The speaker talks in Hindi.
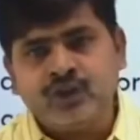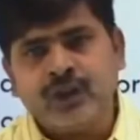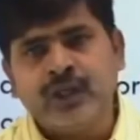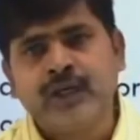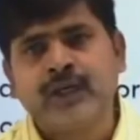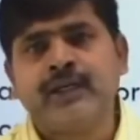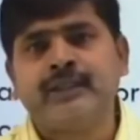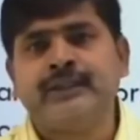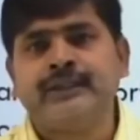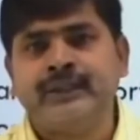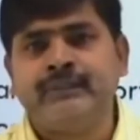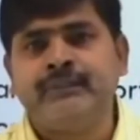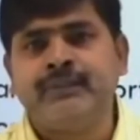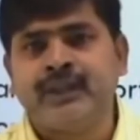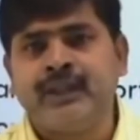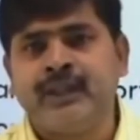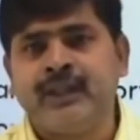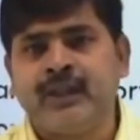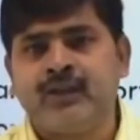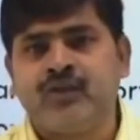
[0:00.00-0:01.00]
की कंसेप्ट
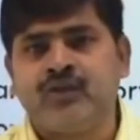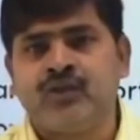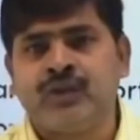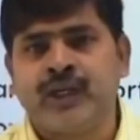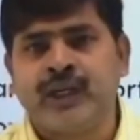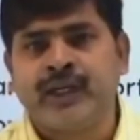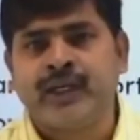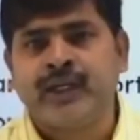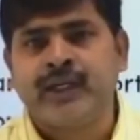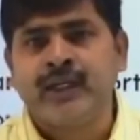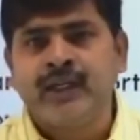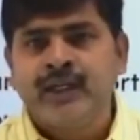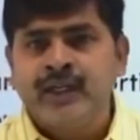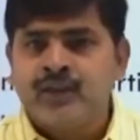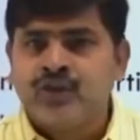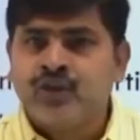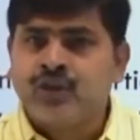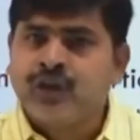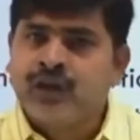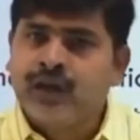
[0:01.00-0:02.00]
क्लियर हो जाएगी
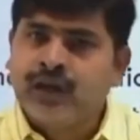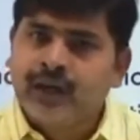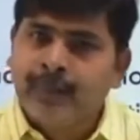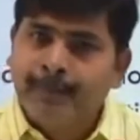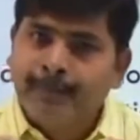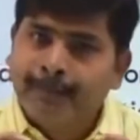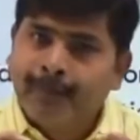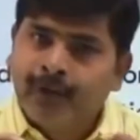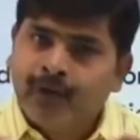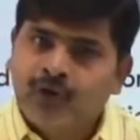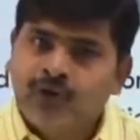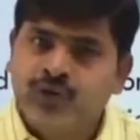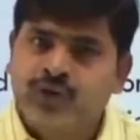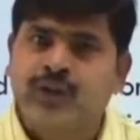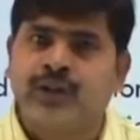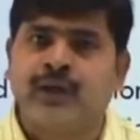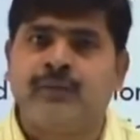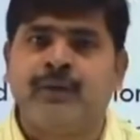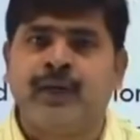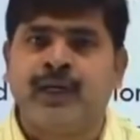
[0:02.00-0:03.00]
तो कलम बहुत
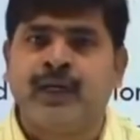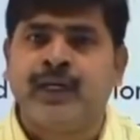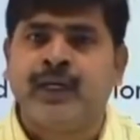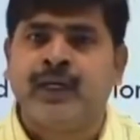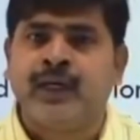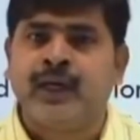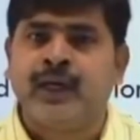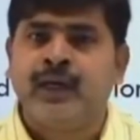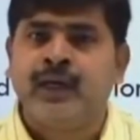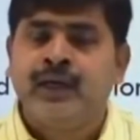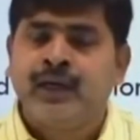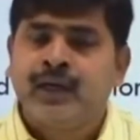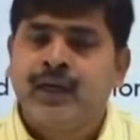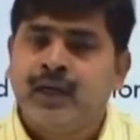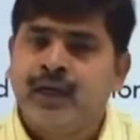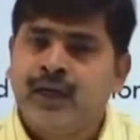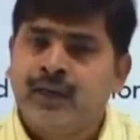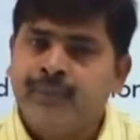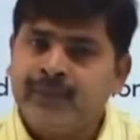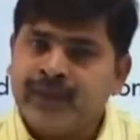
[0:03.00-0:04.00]
कम लगेगा
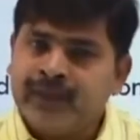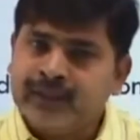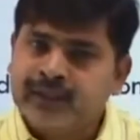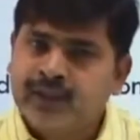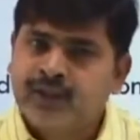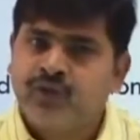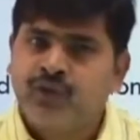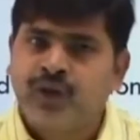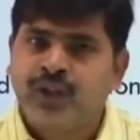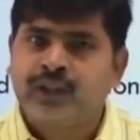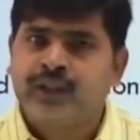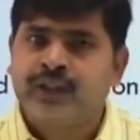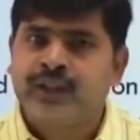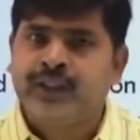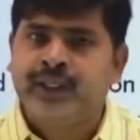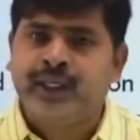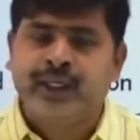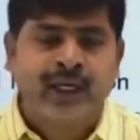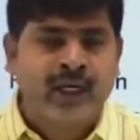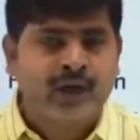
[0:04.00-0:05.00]
कलम की जरूरत नहीं
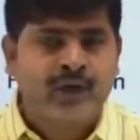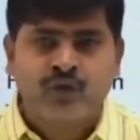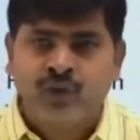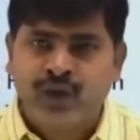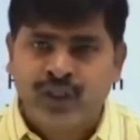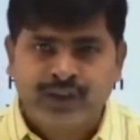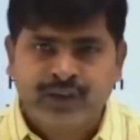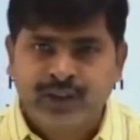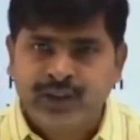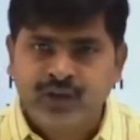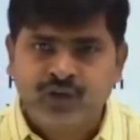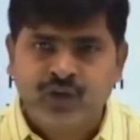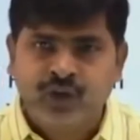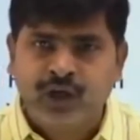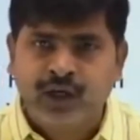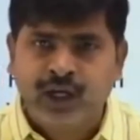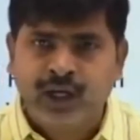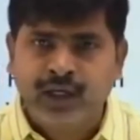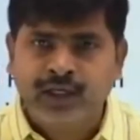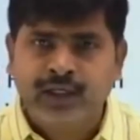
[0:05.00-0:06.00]
है कैलकुलेशन तो
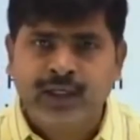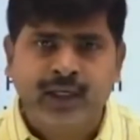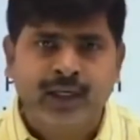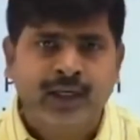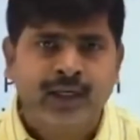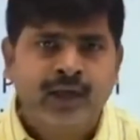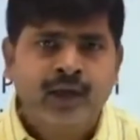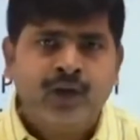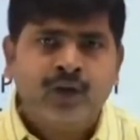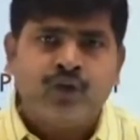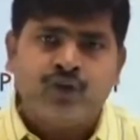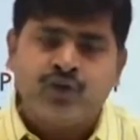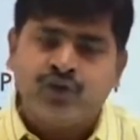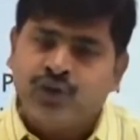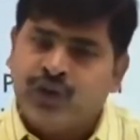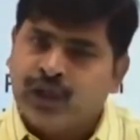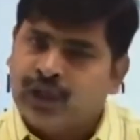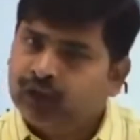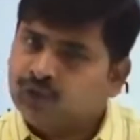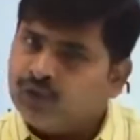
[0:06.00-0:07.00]
आना ही है वो तो
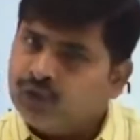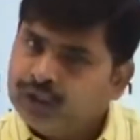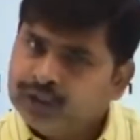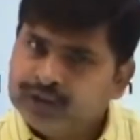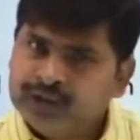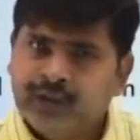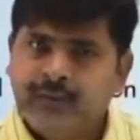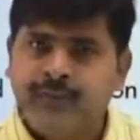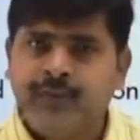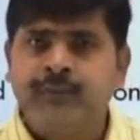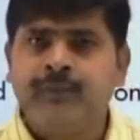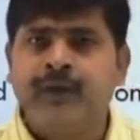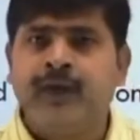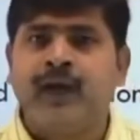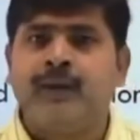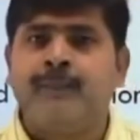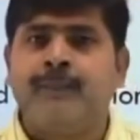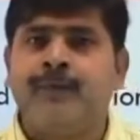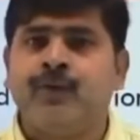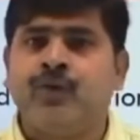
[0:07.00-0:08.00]
कैलकुलेशन भी मैं
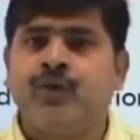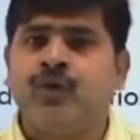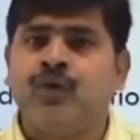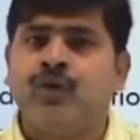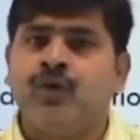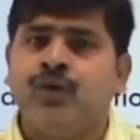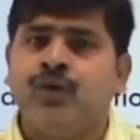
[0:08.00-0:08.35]
आप लोगों को